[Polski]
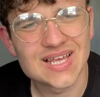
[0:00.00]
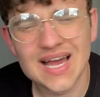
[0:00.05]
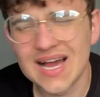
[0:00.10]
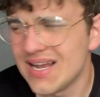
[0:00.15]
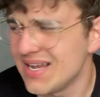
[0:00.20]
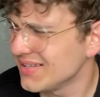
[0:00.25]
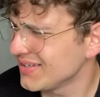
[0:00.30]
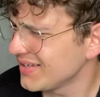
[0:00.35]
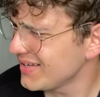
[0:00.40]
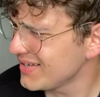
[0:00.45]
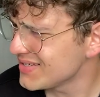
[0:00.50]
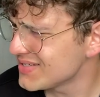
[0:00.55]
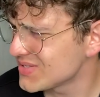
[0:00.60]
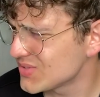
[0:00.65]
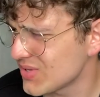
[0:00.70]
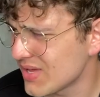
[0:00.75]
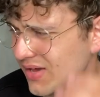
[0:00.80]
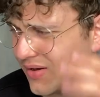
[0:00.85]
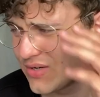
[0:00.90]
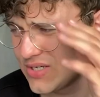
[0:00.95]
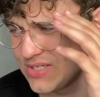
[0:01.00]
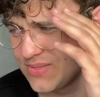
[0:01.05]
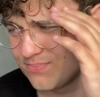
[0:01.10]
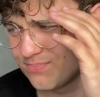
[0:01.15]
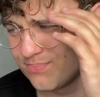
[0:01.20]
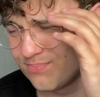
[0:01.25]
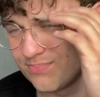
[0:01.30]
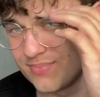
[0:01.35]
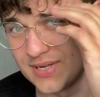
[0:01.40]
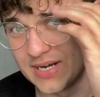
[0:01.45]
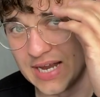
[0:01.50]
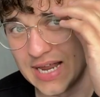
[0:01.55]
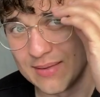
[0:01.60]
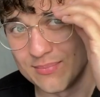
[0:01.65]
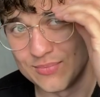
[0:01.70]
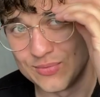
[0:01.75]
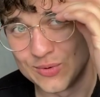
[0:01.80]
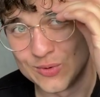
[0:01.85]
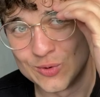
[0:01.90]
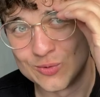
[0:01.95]
ale nie jest to jakoś
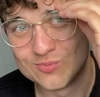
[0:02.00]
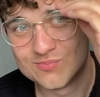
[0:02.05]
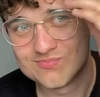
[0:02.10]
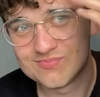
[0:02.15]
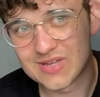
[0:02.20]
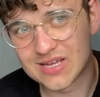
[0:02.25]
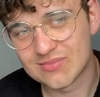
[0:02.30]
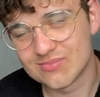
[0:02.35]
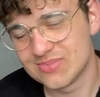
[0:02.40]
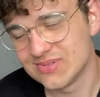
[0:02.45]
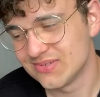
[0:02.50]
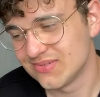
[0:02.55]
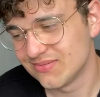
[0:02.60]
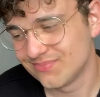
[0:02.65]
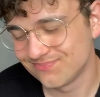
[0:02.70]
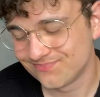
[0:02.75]
premium, jakby...